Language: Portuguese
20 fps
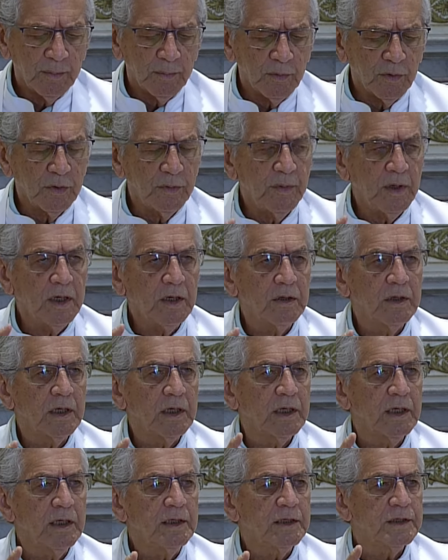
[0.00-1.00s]
por meio
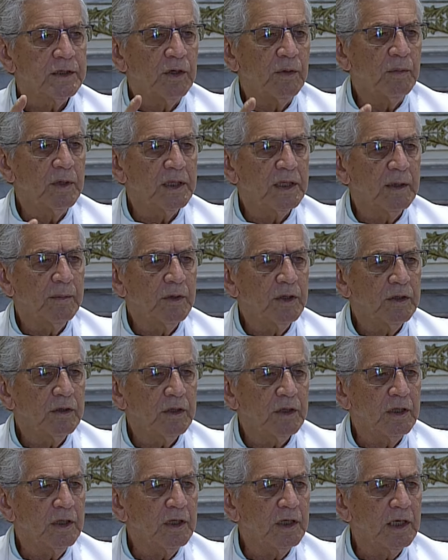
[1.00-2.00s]
daquele seu mandamento
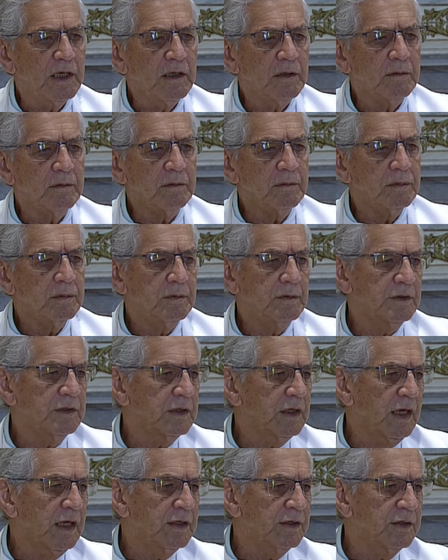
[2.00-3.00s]
que ninguém
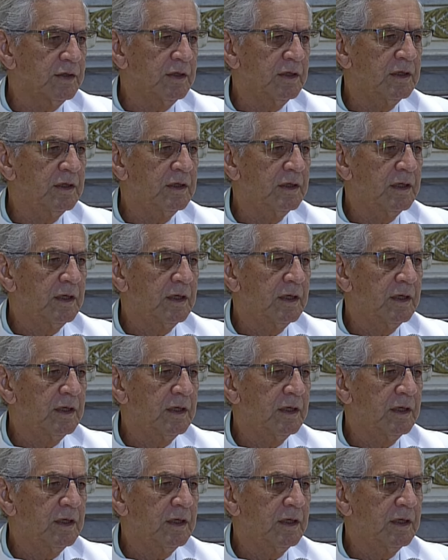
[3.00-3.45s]
esquece. Né?